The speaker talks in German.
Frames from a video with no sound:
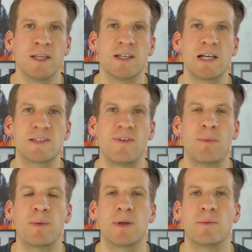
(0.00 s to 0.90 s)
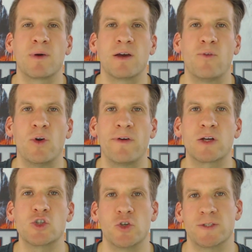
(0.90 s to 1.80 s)
dass wenn man mit dem Revolver
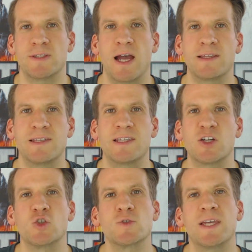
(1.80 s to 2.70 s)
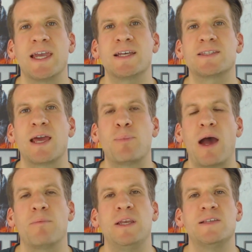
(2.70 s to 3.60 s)
geschossen hat, sich der Schuss erst ein
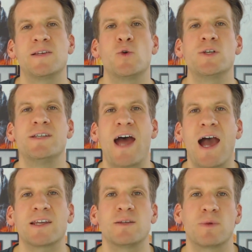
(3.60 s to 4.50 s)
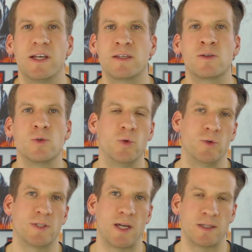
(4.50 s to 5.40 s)
paar Millisekunden nach dem Klick
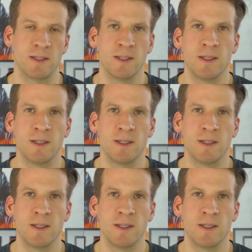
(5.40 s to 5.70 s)
gelöst hat.